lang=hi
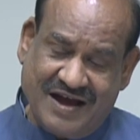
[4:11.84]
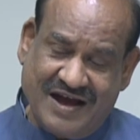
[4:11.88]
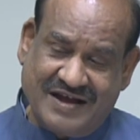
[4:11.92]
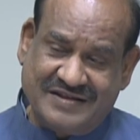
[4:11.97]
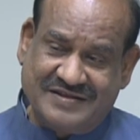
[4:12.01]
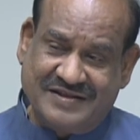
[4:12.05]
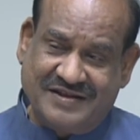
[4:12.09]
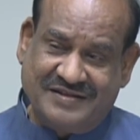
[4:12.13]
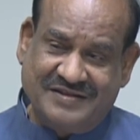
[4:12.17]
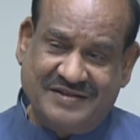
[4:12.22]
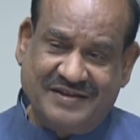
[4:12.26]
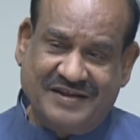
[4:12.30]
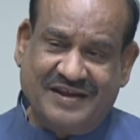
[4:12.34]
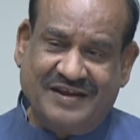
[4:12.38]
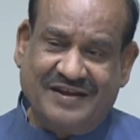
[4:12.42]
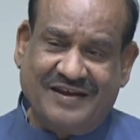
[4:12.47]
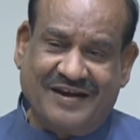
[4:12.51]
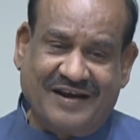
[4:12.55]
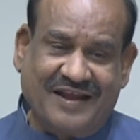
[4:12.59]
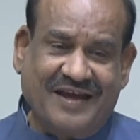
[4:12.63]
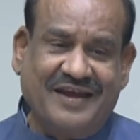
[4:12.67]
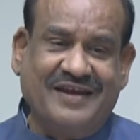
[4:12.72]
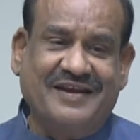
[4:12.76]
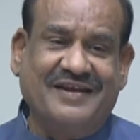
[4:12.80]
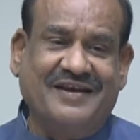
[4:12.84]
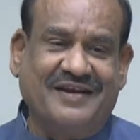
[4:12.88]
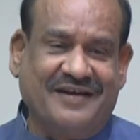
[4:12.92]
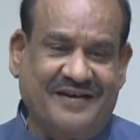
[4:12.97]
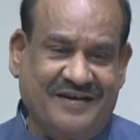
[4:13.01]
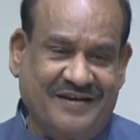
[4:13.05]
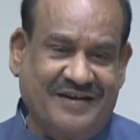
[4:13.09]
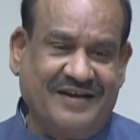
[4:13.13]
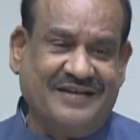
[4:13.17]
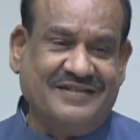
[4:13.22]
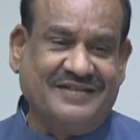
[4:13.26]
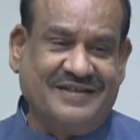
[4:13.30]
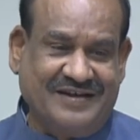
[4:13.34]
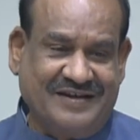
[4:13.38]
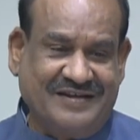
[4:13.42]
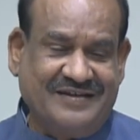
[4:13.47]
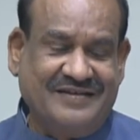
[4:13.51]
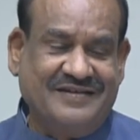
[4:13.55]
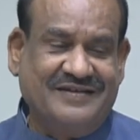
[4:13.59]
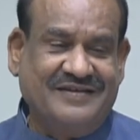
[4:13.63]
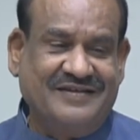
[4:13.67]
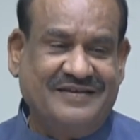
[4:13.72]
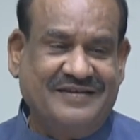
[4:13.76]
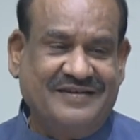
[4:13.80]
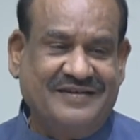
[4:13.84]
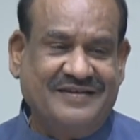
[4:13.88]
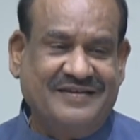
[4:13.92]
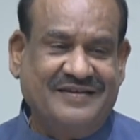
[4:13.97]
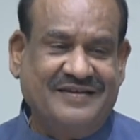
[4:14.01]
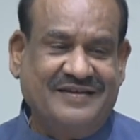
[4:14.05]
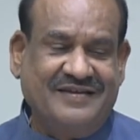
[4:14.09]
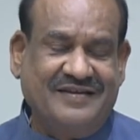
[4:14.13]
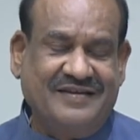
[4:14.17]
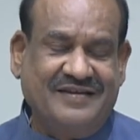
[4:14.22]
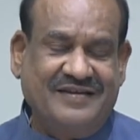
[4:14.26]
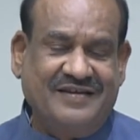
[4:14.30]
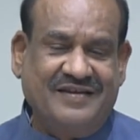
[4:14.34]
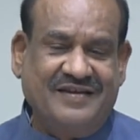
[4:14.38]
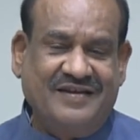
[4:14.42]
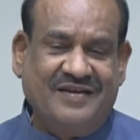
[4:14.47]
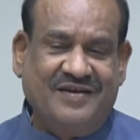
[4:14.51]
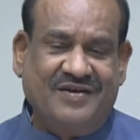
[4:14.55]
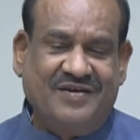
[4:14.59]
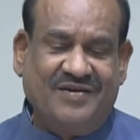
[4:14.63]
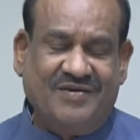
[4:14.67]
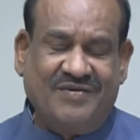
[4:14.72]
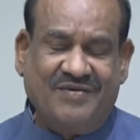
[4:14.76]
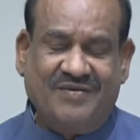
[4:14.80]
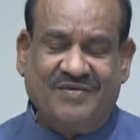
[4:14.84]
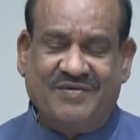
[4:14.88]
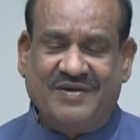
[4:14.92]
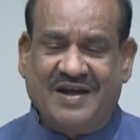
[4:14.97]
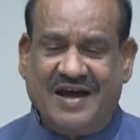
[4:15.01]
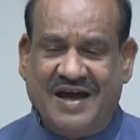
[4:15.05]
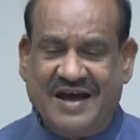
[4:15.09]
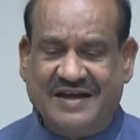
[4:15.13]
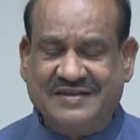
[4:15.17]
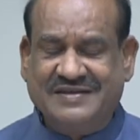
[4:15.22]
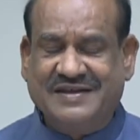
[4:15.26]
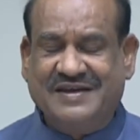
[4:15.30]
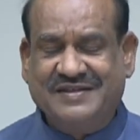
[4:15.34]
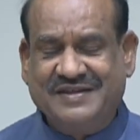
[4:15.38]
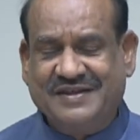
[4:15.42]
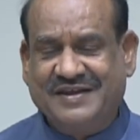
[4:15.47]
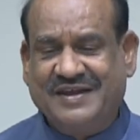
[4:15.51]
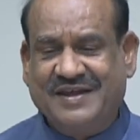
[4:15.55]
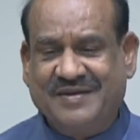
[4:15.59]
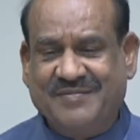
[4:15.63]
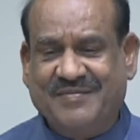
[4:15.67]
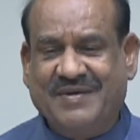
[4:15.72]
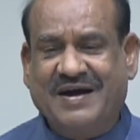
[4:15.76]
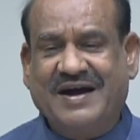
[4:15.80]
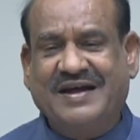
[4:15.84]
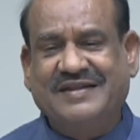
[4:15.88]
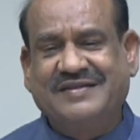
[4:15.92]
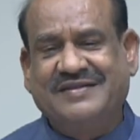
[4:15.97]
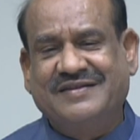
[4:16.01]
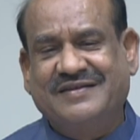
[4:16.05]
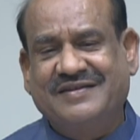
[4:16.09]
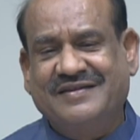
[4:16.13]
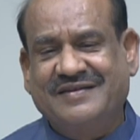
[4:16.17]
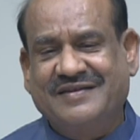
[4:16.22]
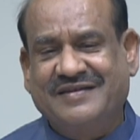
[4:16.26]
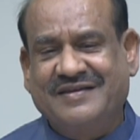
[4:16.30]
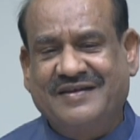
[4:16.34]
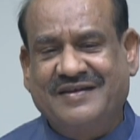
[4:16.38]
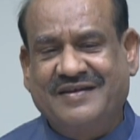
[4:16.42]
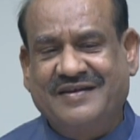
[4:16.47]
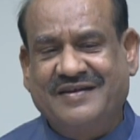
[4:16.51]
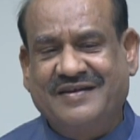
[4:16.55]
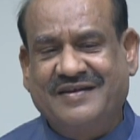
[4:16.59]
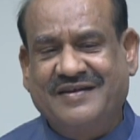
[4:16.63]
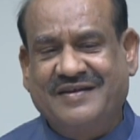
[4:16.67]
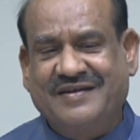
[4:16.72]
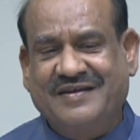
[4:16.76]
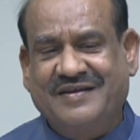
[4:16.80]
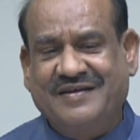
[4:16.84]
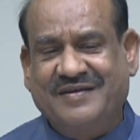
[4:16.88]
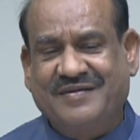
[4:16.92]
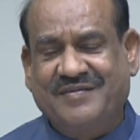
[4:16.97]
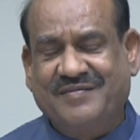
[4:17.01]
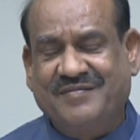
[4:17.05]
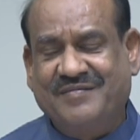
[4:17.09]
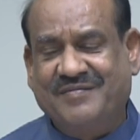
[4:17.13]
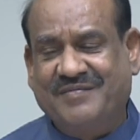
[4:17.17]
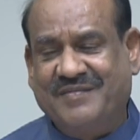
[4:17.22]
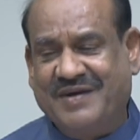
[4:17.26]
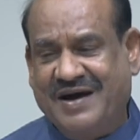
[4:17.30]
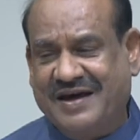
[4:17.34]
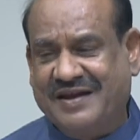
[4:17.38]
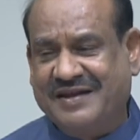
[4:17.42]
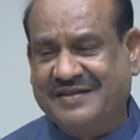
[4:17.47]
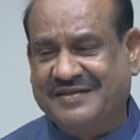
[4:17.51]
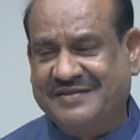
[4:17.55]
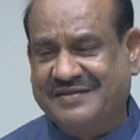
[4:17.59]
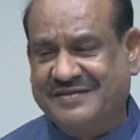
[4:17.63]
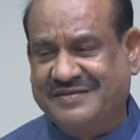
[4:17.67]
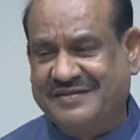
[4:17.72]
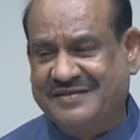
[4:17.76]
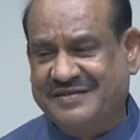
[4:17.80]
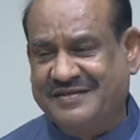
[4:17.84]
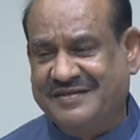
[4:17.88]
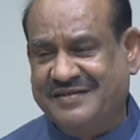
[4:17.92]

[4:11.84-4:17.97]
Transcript: आजादी की लड़ाई लड़ रहा था और आजादी के बाद भारत